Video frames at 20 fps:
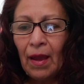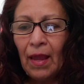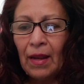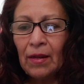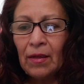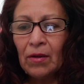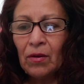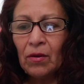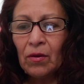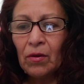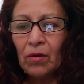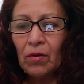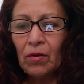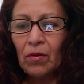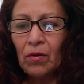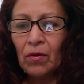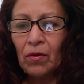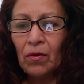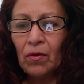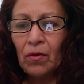Al
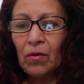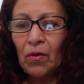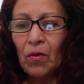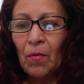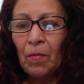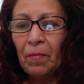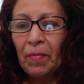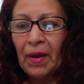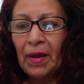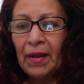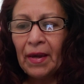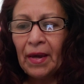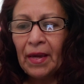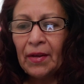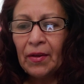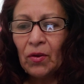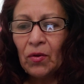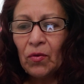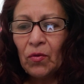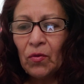
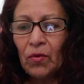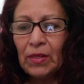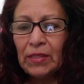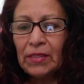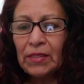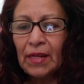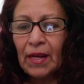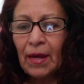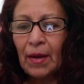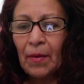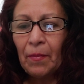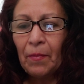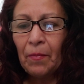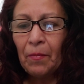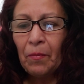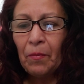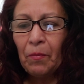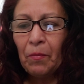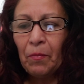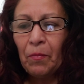comparar nuestra
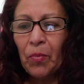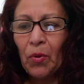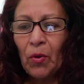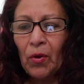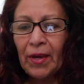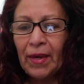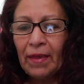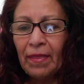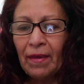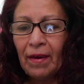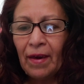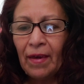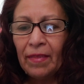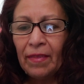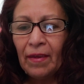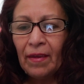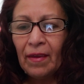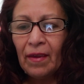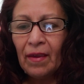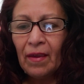
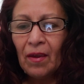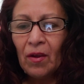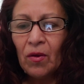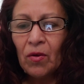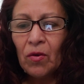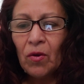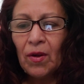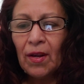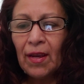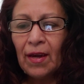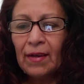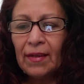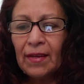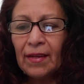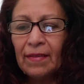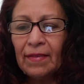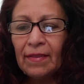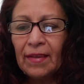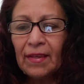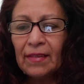poquedad con la
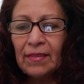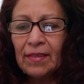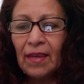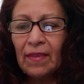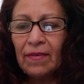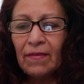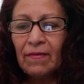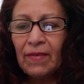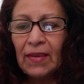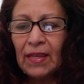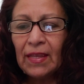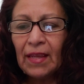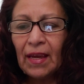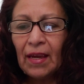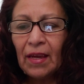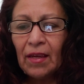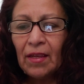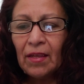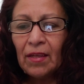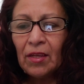grandeza
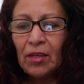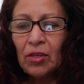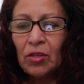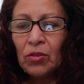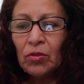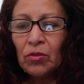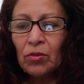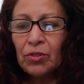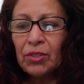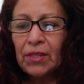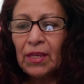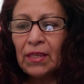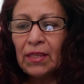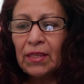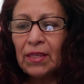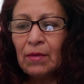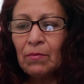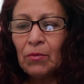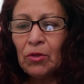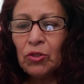divina, nos
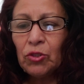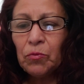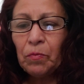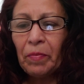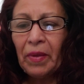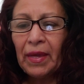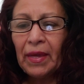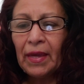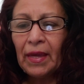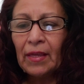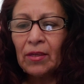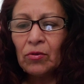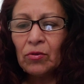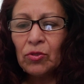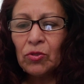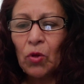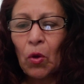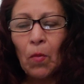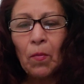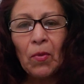sentimos
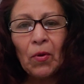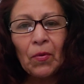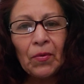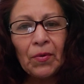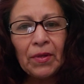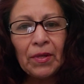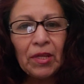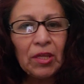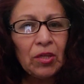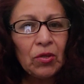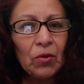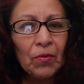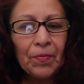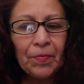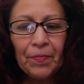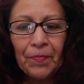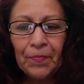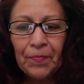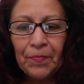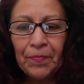pequeños como un niño.
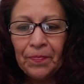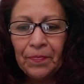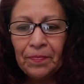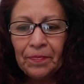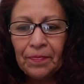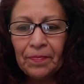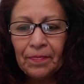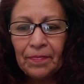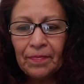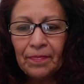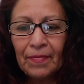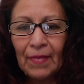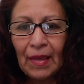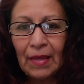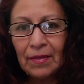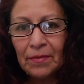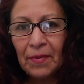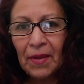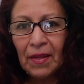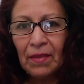
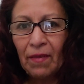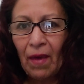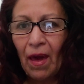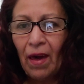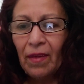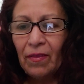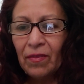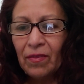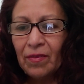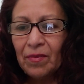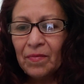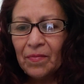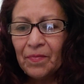Es verdad.